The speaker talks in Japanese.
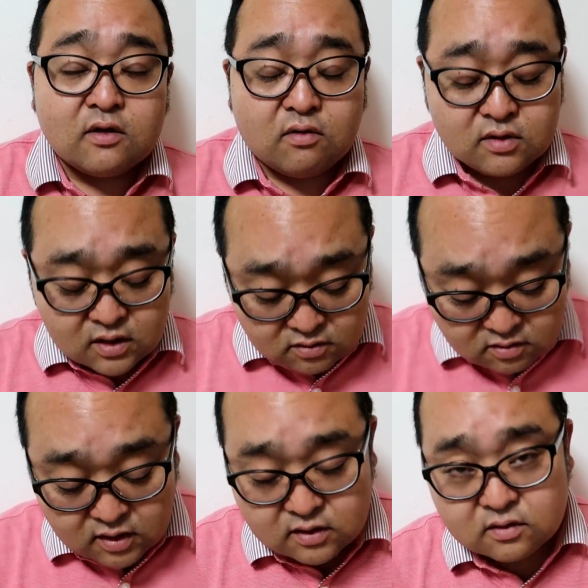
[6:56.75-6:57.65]
こんな
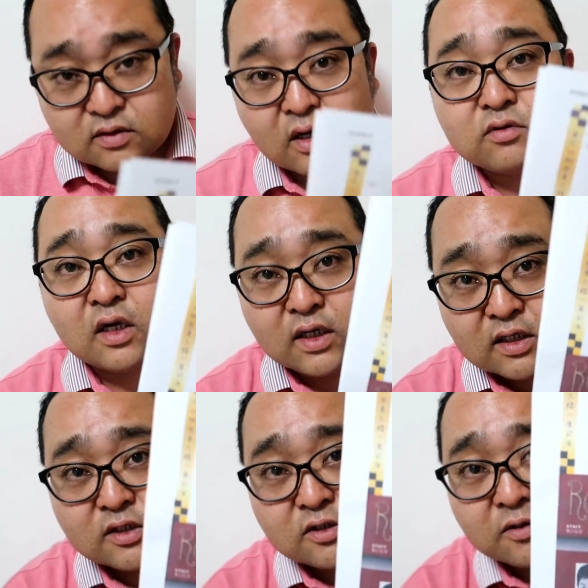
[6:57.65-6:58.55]
男なことはな
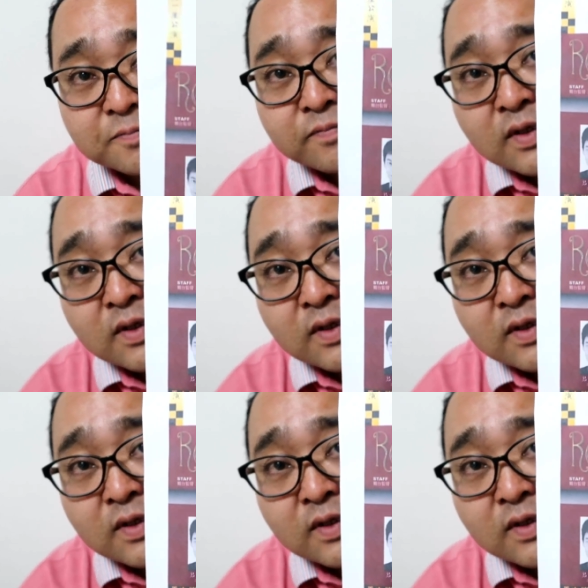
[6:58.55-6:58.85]
いですよ